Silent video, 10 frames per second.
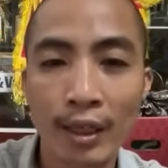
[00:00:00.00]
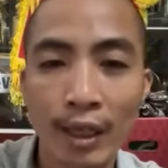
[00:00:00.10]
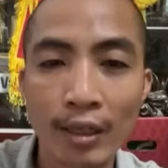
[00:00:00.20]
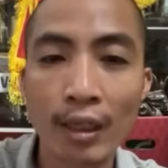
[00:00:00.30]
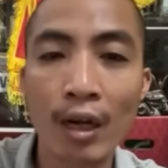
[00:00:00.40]

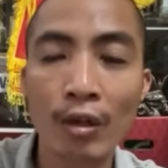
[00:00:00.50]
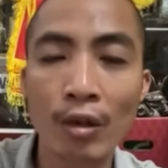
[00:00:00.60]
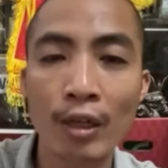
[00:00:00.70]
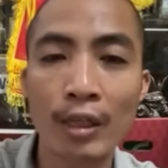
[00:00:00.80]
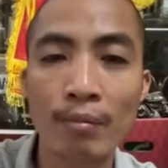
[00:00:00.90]
đấy, đừng có
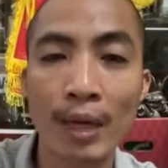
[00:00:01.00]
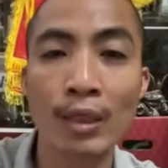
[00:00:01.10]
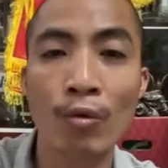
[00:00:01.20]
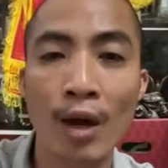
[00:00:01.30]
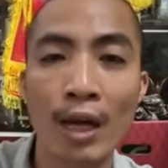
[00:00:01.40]
cho lên
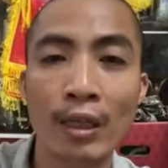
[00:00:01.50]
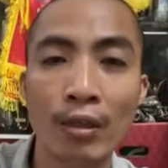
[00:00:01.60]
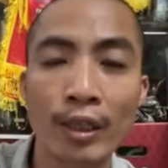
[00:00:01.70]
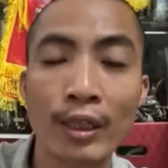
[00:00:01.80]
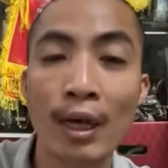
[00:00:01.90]
mạnh quá đừng
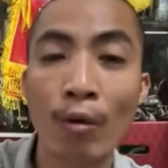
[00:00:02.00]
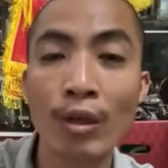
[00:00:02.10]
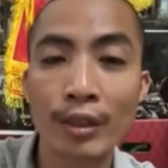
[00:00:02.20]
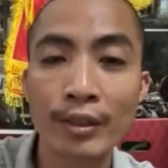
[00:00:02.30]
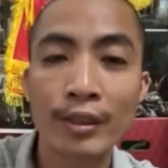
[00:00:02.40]
cho đến đấu
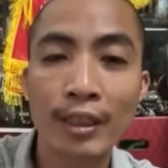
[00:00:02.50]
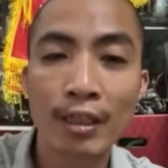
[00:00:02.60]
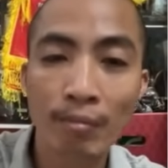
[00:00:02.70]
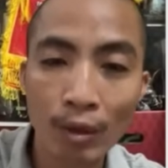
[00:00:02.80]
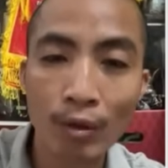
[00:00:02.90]
thôi
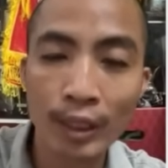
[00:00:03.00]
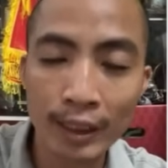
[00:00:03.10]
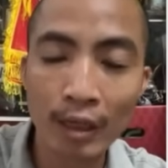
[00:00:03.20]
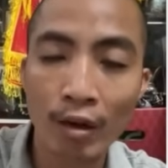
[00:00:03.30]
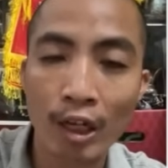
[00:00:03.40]
bác Lưu này
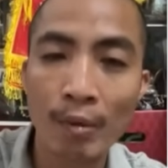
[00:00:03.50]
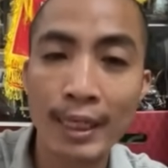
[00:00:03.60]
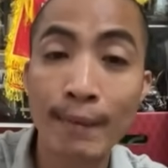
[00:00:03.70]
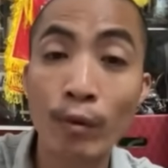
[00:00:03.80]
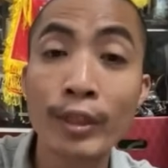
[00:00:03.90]
nhá còn nếu mà
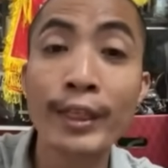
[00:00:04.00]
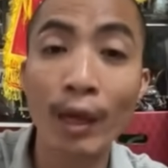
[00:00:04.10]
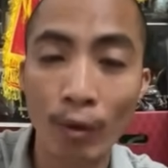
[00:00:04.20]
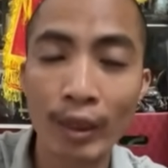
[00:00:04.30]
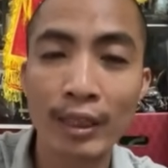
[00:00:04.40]
anh em nuôi
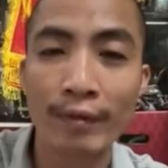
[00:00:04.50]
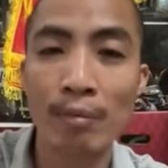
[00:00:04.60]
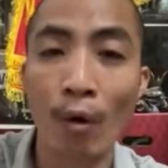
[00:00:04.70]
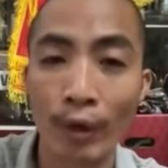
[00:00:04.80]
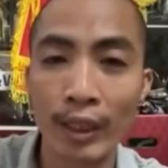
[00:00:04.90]
nhiều ấy tại vì
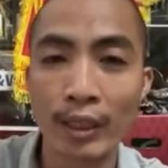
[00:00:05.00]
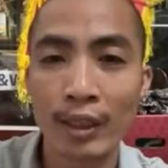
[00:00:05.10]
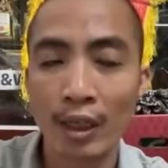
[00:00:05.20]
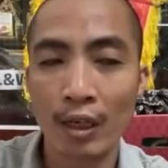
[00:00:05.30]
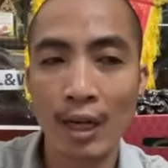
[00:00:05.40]
bổi ấy
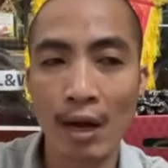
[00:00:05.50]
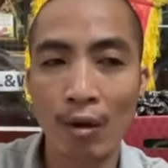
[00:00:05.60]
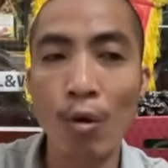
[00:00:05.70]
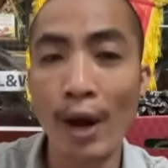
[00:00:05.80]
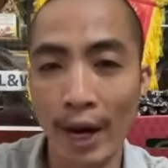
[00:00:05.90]
là
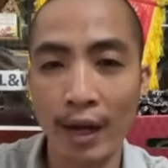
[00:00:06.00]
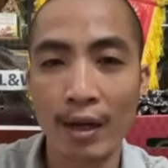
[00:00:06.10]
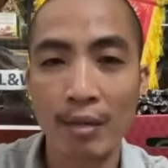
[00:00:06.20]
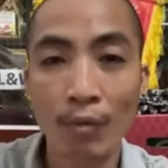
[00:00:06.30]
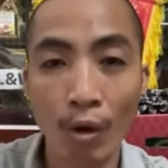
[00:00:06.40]
nó khỏe
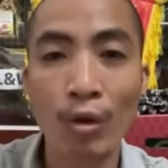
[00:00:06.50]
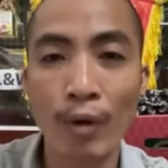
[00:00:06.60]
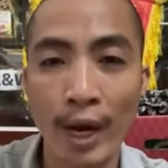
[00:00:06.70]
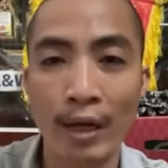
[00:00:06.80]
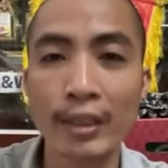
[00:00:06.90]
bổi nó
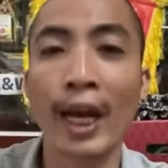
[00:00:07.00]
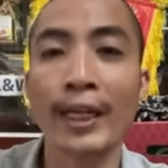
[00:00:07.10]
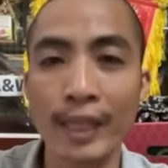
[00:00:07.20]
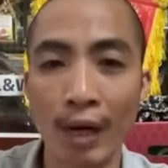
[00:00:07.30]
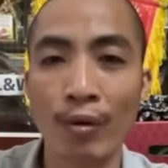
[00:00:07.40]
khỏe nó
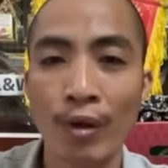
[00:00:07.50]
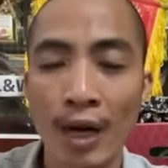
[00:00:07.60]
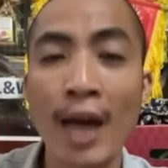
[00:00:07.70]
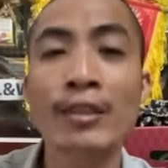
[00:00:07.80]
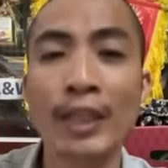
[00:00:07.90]
nhảy nhiều
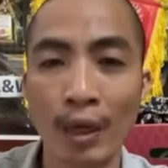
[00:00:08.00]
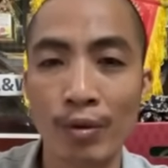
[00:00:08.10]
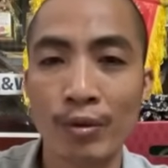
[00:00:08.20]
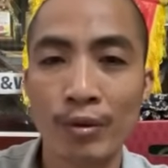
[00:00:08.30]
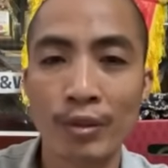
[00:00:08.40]
ăn
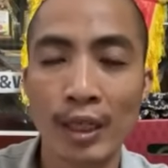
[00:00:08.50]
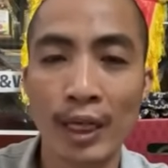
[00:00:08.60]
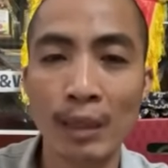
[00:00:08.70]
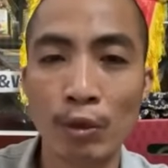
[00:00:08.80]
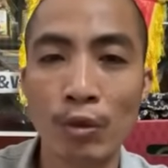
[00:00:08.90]
nhiều
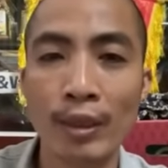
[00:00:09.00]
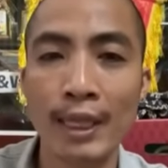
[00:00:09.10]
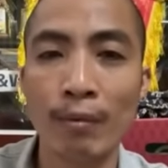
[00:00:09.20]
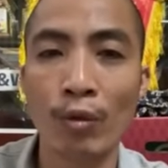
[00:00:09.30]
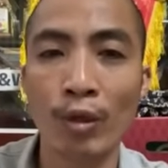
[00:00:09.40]
đấy một số anh
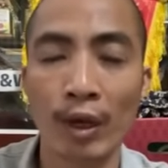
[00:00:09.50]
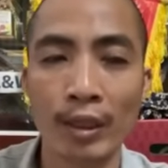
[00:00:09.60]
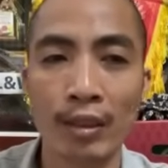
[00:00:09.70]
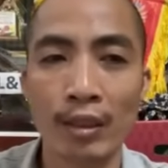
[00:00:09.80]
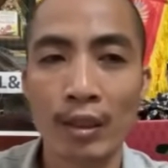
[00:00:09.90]
em nuôi khoảng
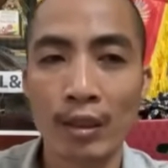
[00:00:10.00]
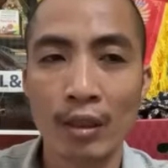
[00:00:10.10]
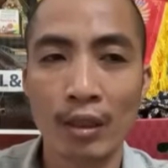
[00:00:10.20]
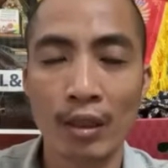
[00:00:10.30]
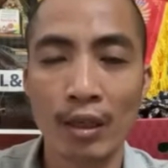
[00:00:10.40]
chừng
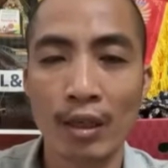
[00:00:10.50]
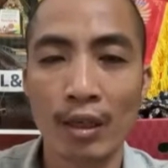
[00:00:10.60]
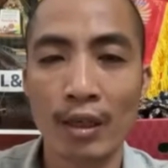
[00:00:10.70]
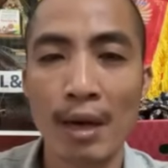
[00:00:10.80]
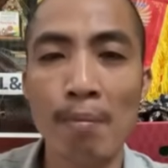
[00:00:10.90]

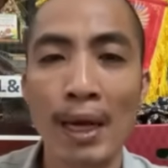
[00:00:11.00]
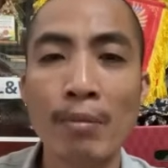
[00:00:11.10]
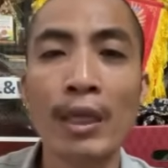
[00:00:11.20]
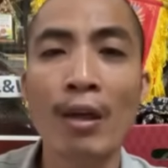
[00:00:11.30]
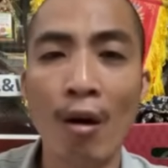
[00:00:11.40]
ờ, năm bảy
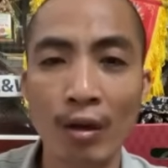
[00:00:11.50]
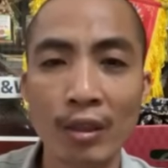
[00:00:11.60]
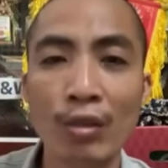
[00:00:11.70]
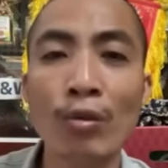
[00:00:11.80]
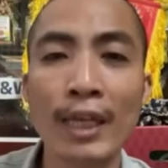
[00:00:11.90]
mười con
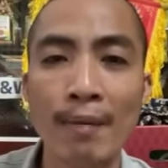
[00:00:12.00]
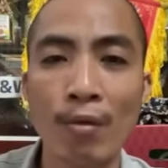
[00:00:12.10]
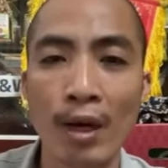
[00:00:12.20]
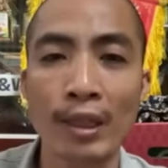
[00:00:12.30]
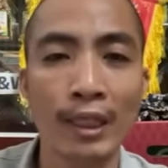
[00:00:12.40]
nó tốn kém
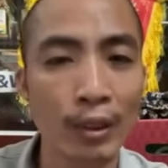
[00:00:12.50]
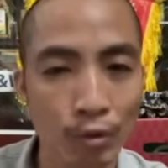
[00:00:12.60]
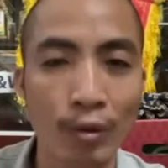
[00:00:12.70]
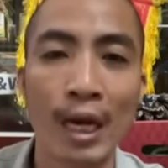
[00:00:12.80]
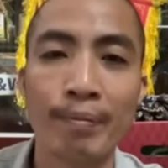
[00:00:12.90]
quá thì nên nhủ
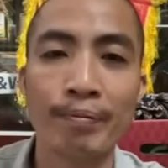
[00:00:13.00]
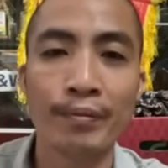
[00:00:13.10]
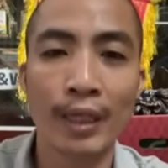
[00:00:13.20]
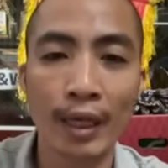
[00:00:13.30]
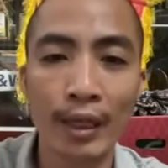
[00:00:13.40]
tổng hợp
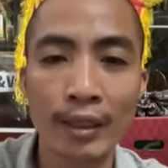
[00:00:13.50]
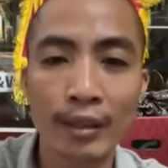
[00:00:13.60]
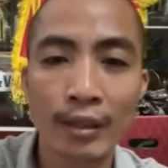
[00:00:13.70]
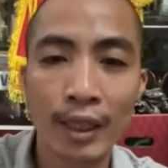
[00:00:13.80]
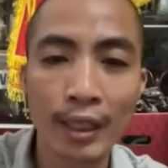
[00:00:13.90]
đấy
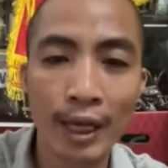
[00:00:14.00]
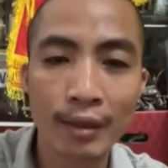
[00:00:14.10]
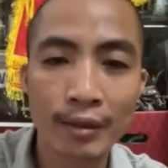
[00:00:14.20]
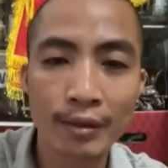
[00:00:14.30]
thấy chưa